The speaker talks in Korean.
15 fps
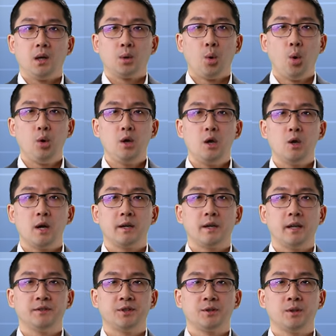고
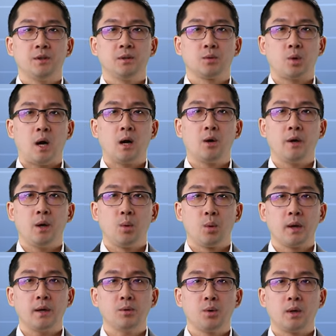인류학계에서는 과거에
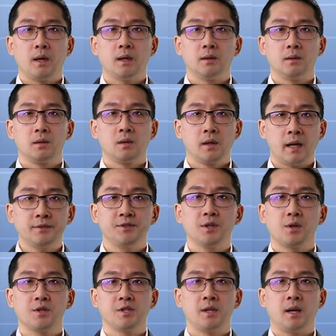오랫동안 그랬을
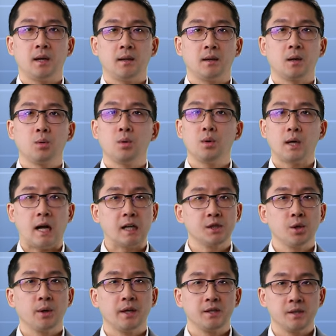것이다 라고
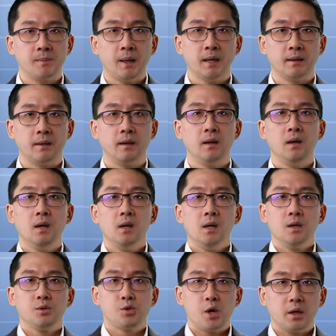가정했지만
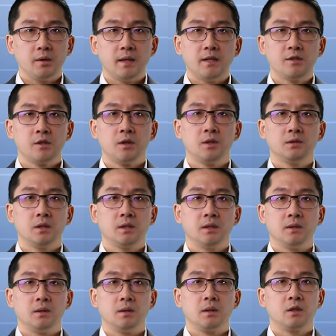최근의
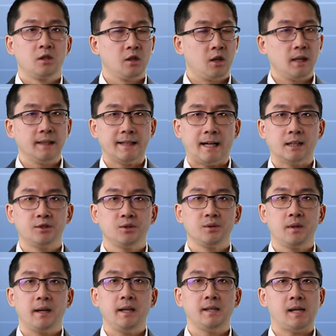증거들은 그러한
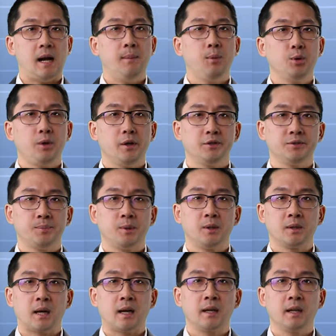가정들이 잘못되었음을
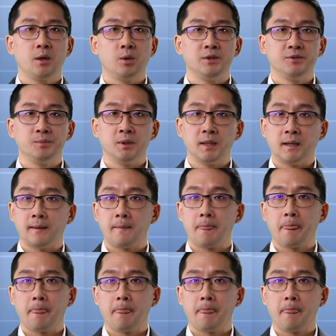가리키고 있습니다.